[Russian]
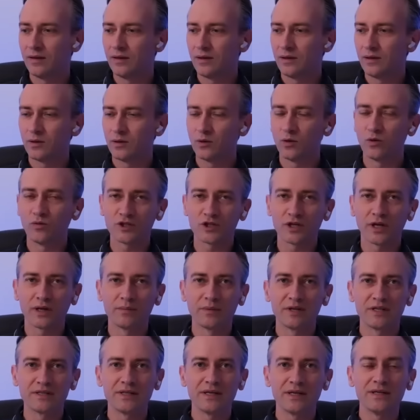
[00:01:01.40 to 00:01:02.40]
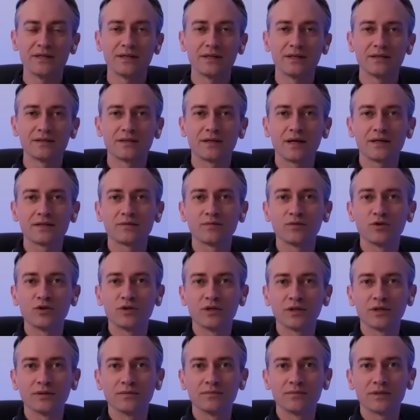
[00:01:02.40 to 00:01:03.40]
Уважаемые зрители,
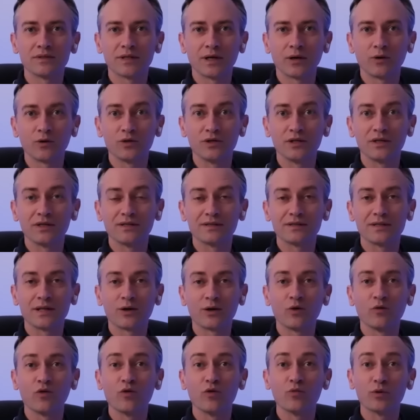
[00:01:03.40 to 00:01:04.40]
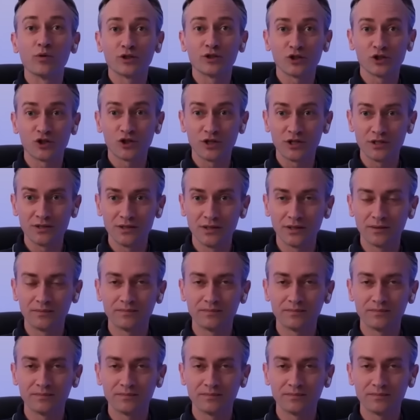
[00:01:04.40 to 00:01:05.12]
здравствуйте, сторонники здорового образа жизни.